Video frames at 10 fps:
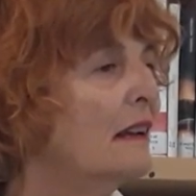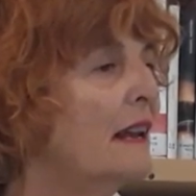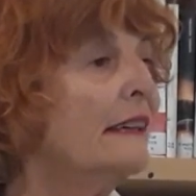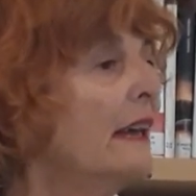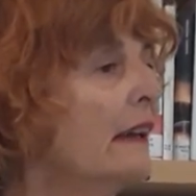
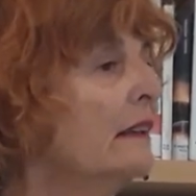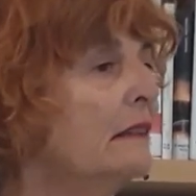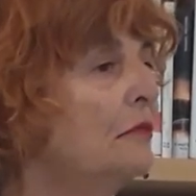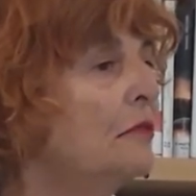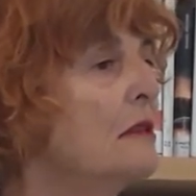La guerre
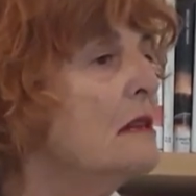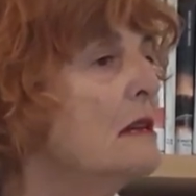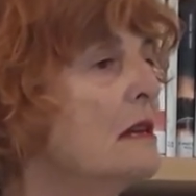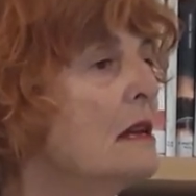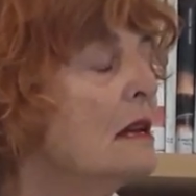était
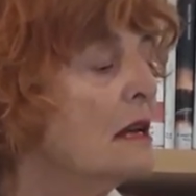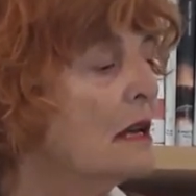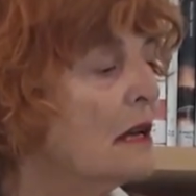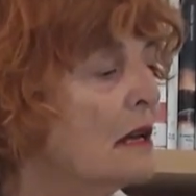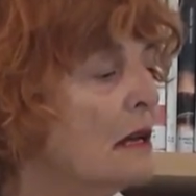finie,
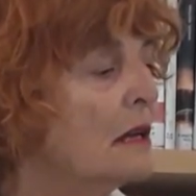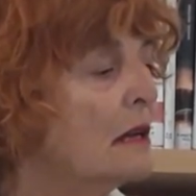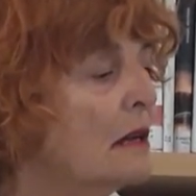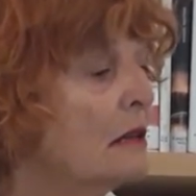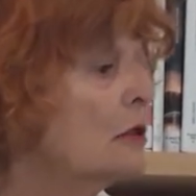
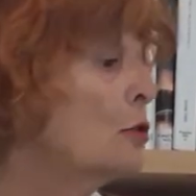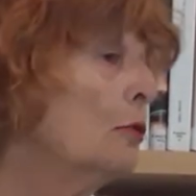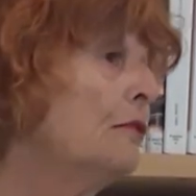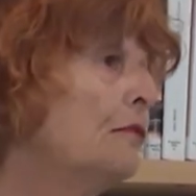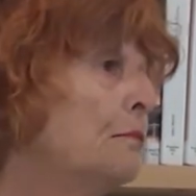
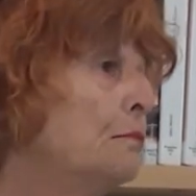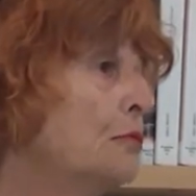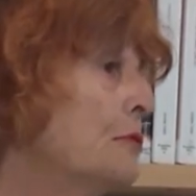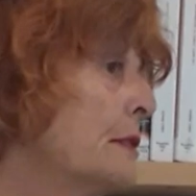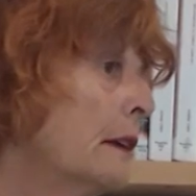sauf
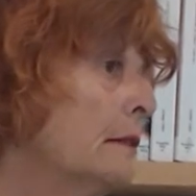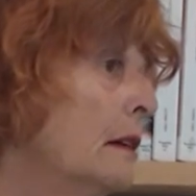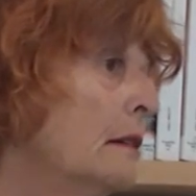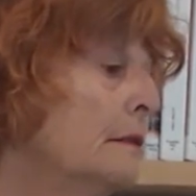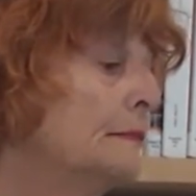pour certains.